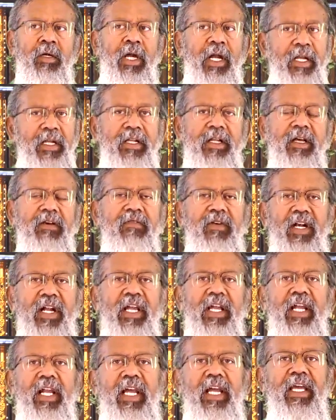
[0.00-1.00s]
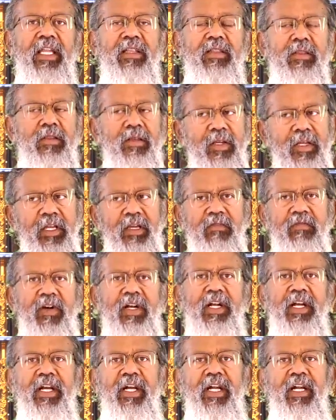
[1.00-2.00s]
கெட்ட வழியில தீய
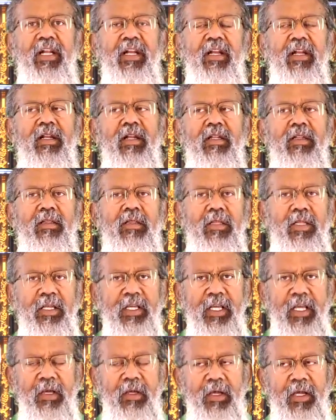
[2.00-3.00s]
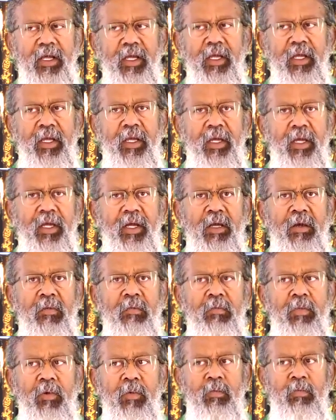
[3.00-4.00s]
வழிகளில் தீய
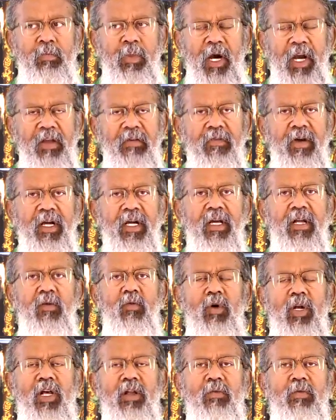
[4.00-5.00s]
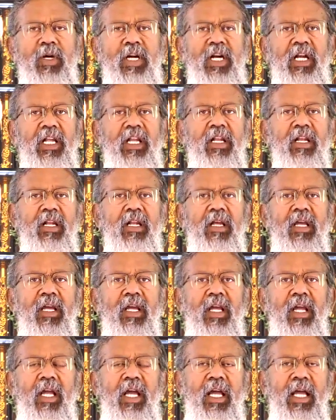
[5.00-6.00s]
பழிவாங்குற உணர்வுகளில்
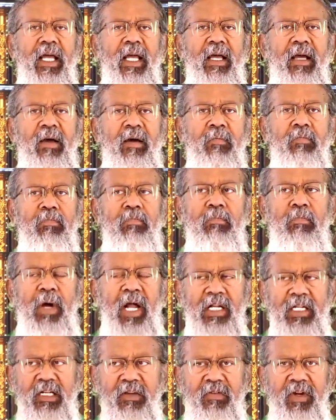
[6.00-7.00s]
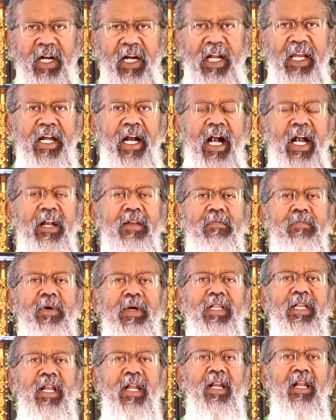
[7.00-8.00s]
மற்றவர்களை
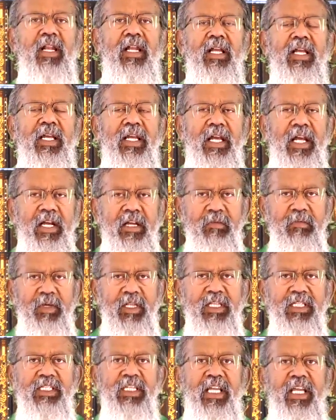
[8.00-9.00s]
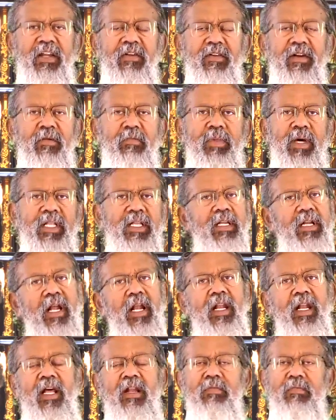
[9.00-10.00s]
அழிப்பதில் கெடுமதி செய்யறவங்க அது
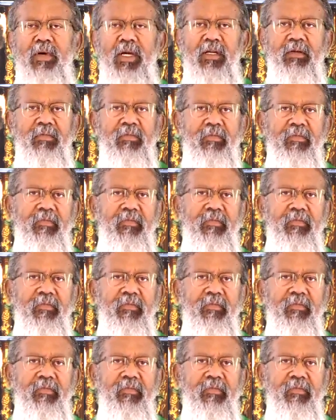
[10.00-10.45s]
நல்லா இருப்பாங்க